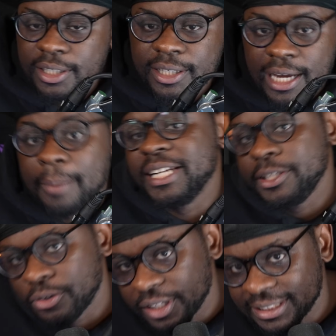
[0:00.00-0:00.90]
Eh, ha
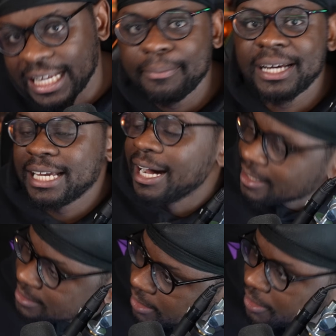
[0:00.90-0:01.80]
venido desde Alemania
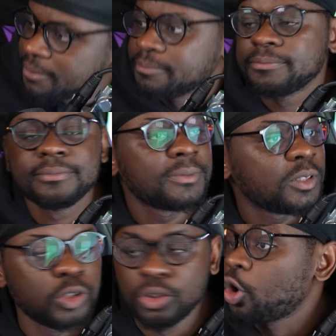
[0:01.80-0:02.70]
hasta aquí.
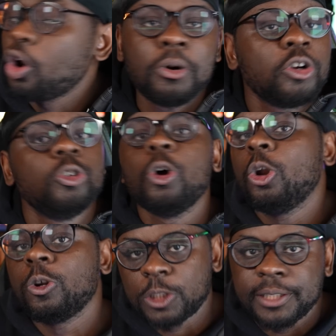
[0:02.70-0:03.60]
¿Cómo? No
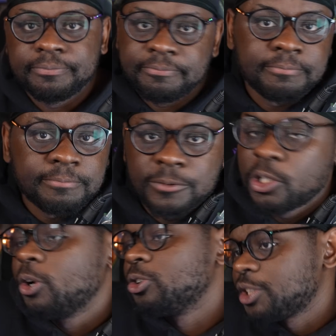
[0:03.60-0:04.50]
lo sé.
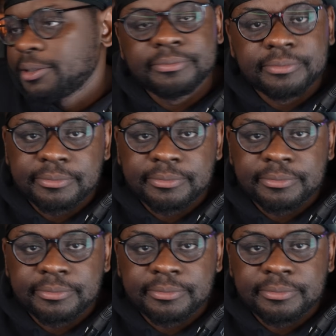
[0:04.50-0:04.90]
No lo sé.